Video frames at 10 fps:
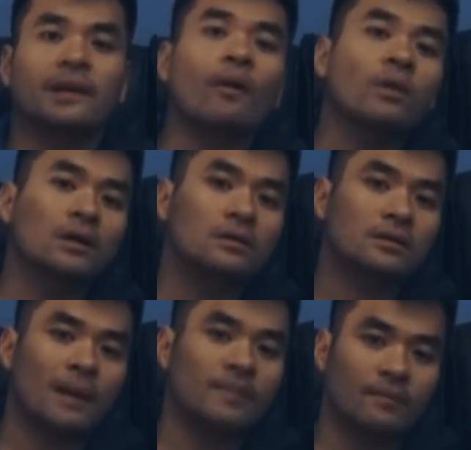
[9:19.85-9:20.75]
đóng cửa
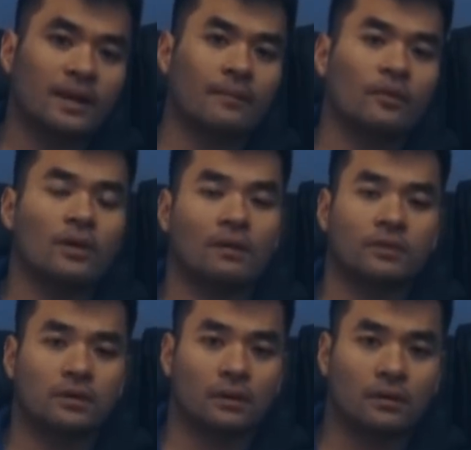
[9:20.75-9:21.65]
răm răm răm cũng
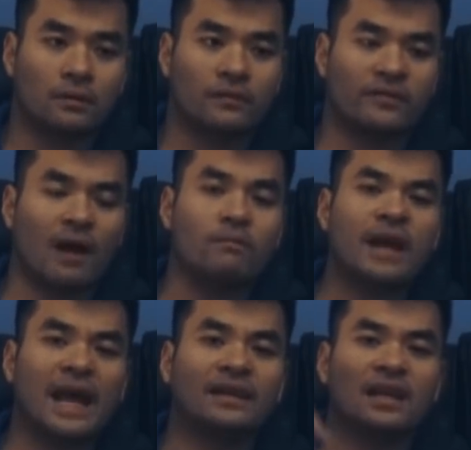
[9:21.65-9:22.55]
không được luôn và ông
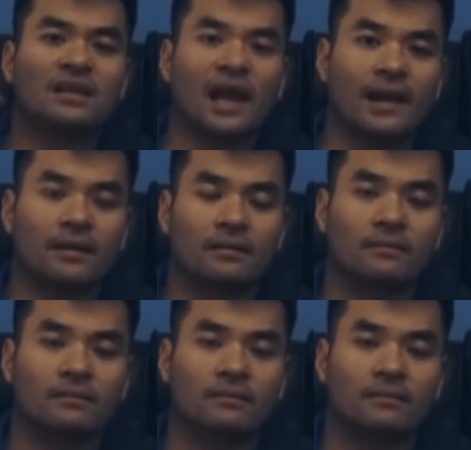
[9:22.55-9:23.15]
nghe cái tiếng thét